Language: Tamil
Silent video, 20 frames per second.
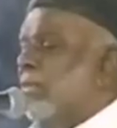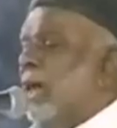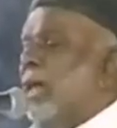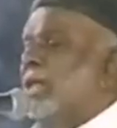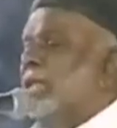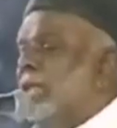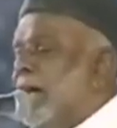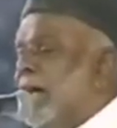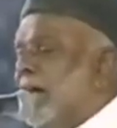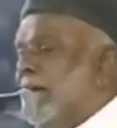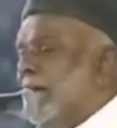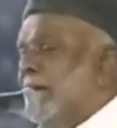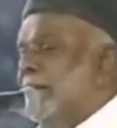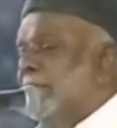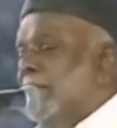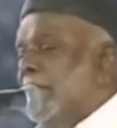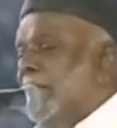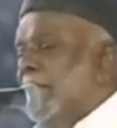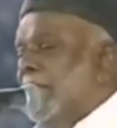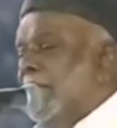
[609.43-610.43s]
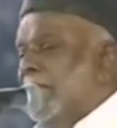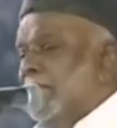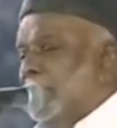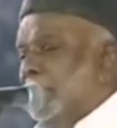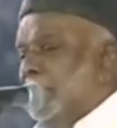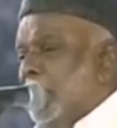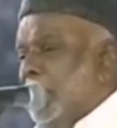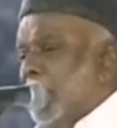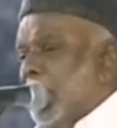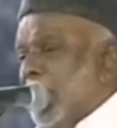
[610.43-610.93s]
வாழ்ந்தான் என்பதை
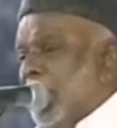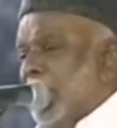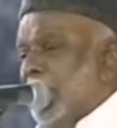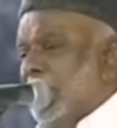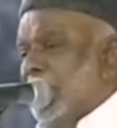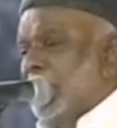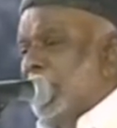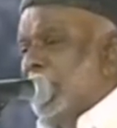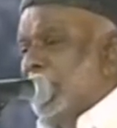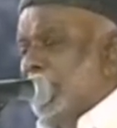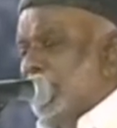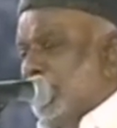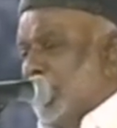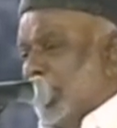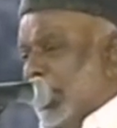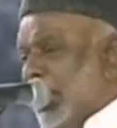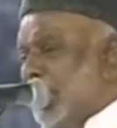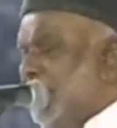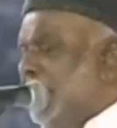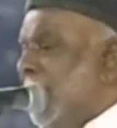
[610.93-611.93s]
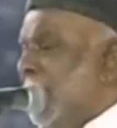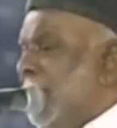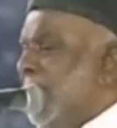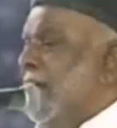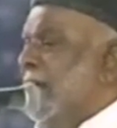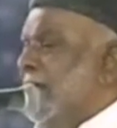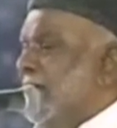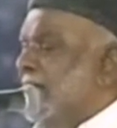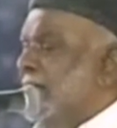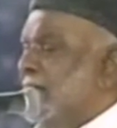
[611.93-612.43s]
பிறந்த
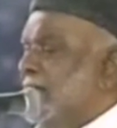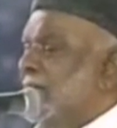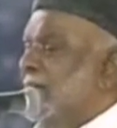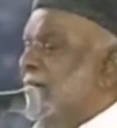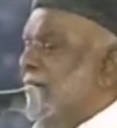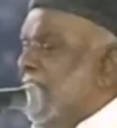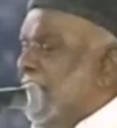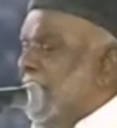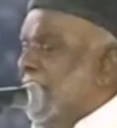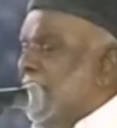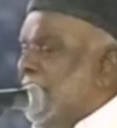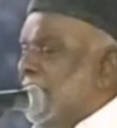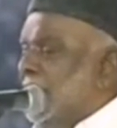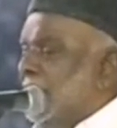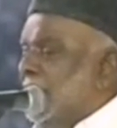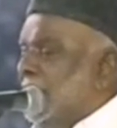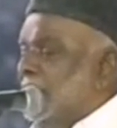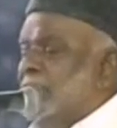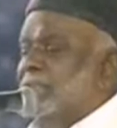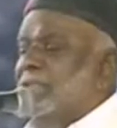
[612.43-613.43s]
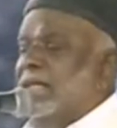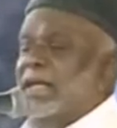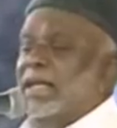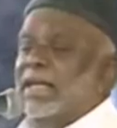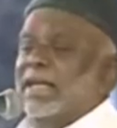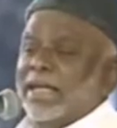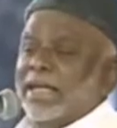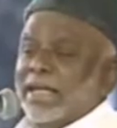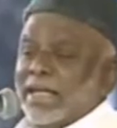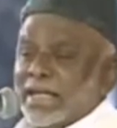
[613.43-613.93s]
நாளிலிருந்து கணக்கிடுவது சரி
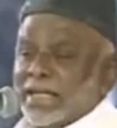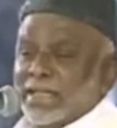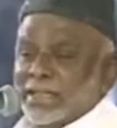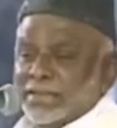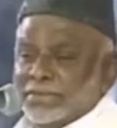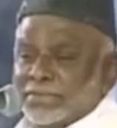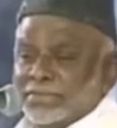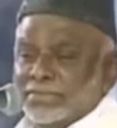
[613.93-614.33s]
கிடையாது